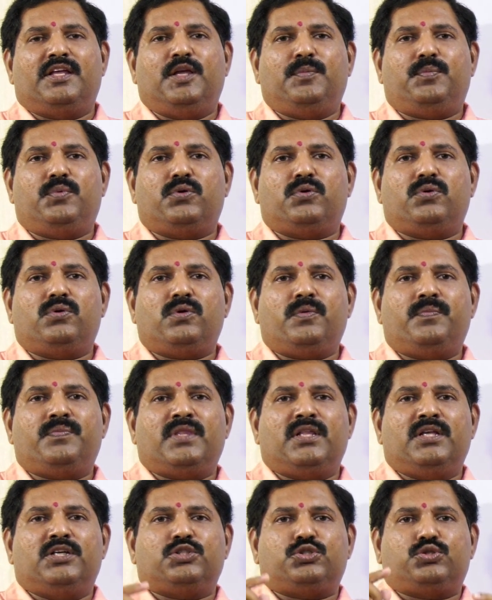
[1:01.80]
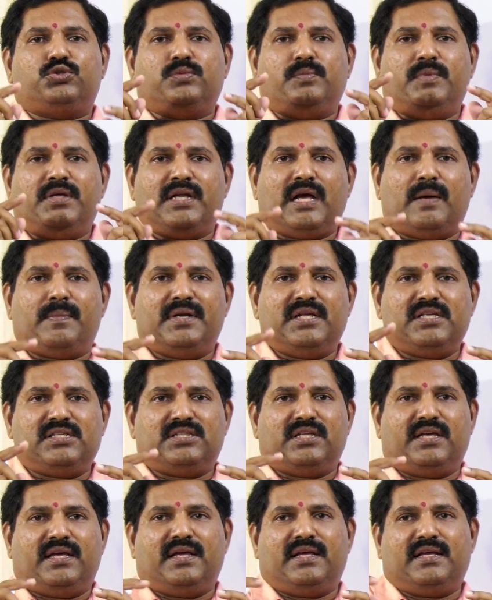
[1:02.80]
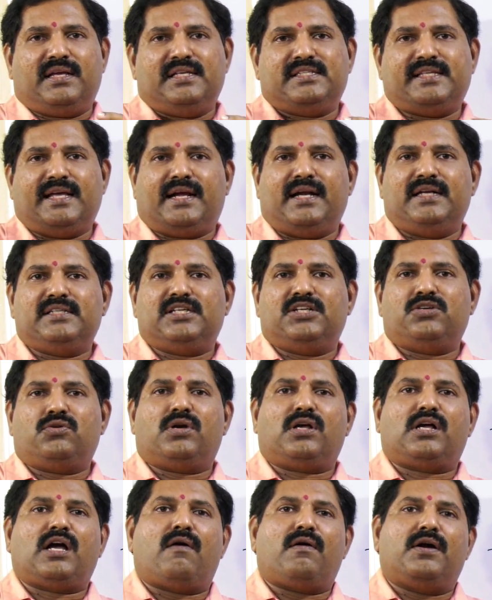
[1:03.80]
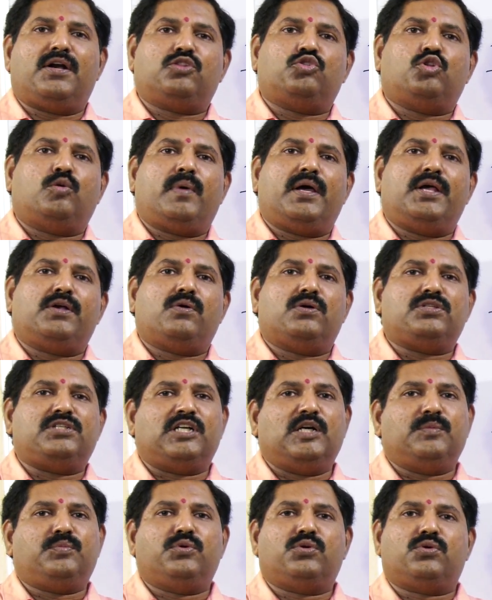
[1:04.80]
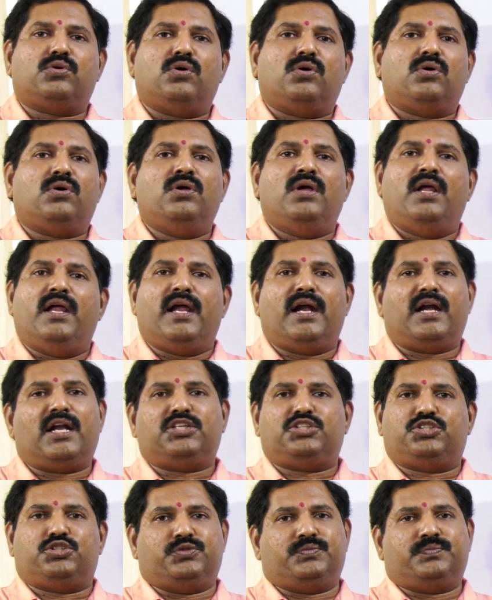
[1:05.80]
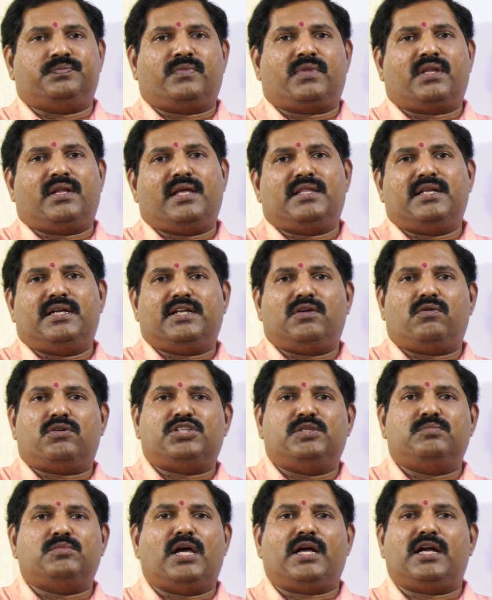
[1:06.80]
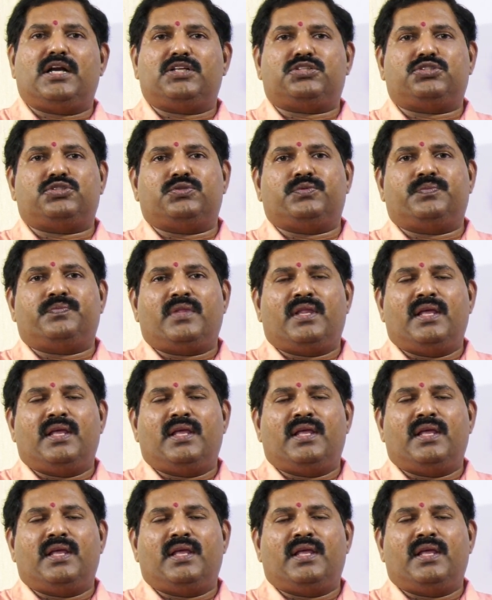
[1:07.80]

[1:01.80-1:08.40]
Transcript: ఇప్పుడు మీరు గమనిస్తే ఈ సెకండ్ సన్ కూడా కావాలంటే దుబాయ్కో సింగపూర్కో వెళ్ళొచ్చు లేదంటే ఒక సిమ్లాకి వెళ్ళొచ్చు